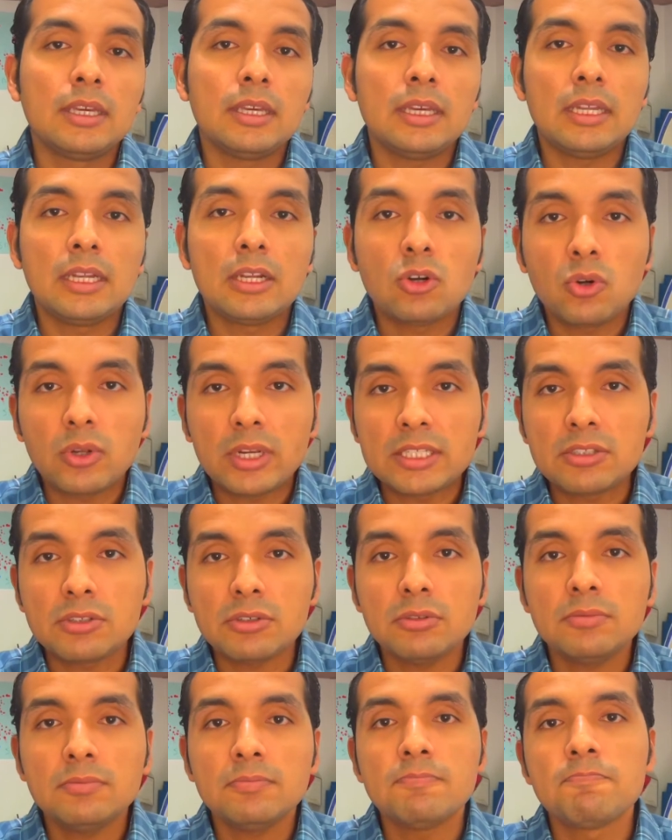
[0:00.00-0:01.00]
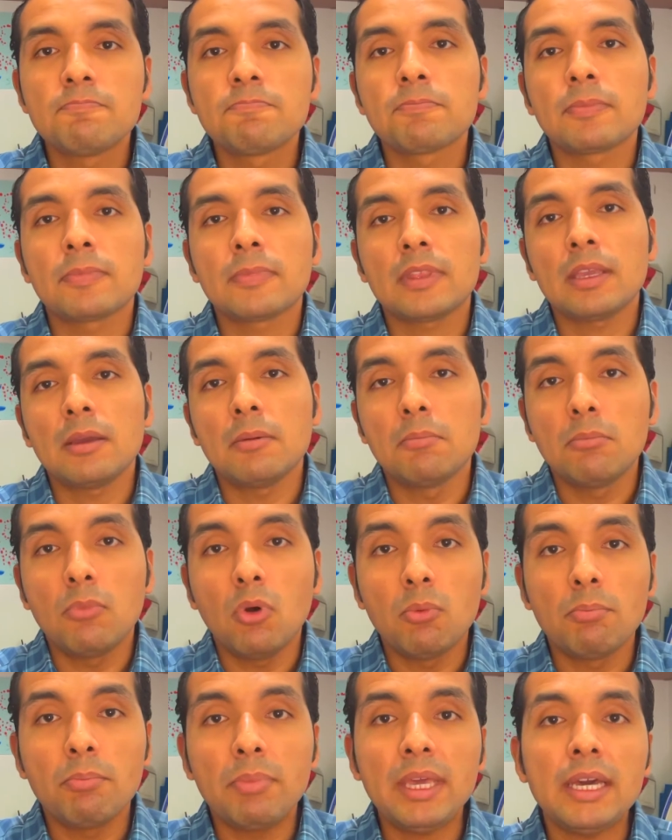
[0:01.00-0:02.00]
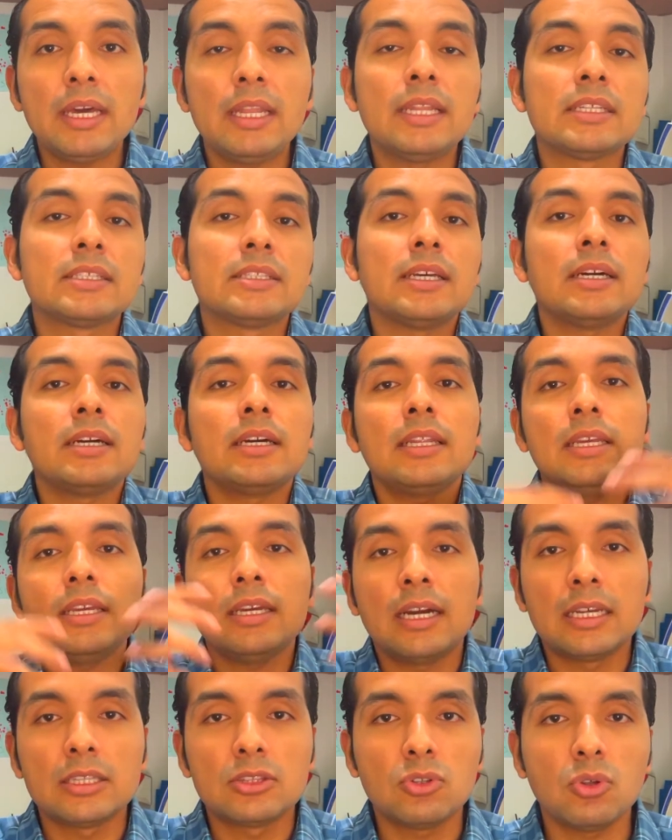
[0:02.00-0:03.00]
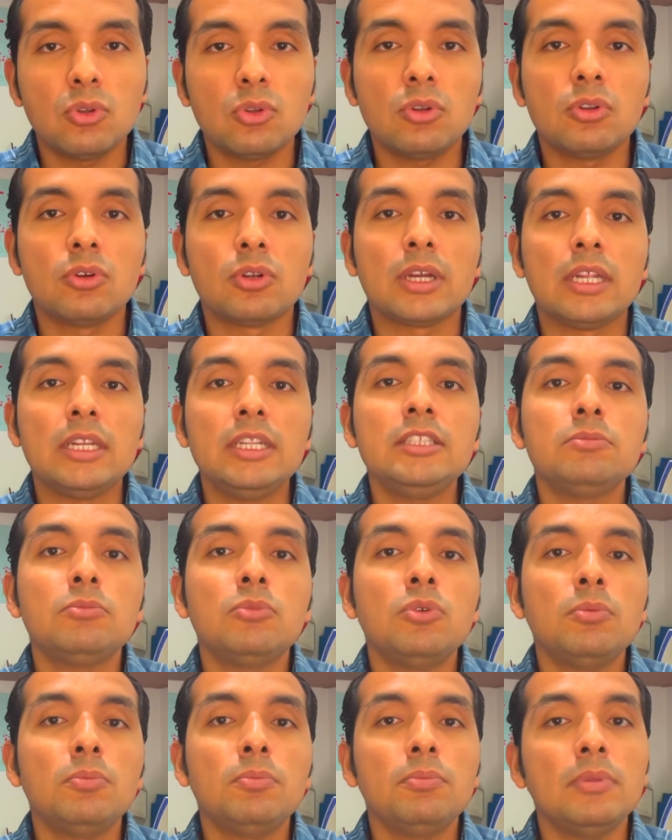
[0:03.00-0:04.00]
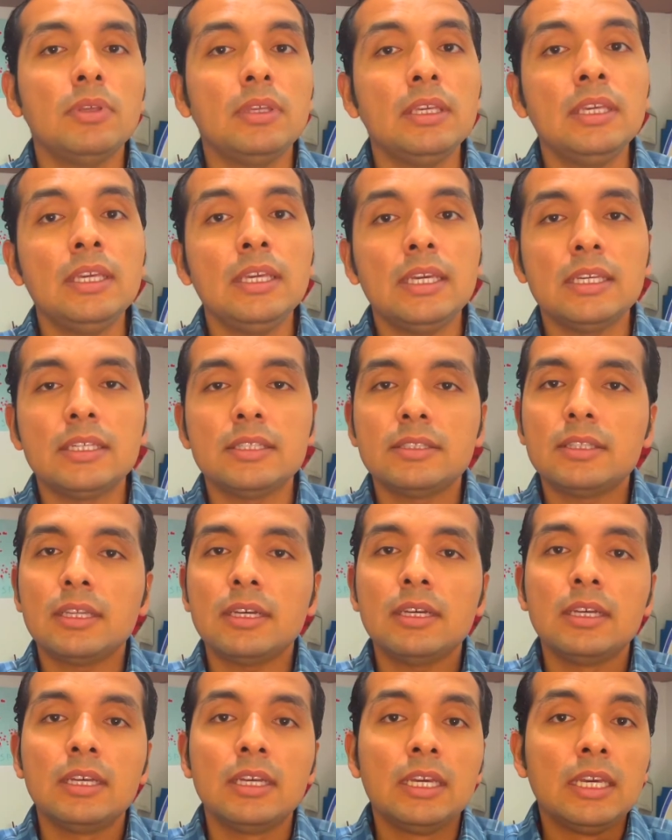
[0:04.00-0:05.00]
El corazón bombea la sangre a todo el organismo y esta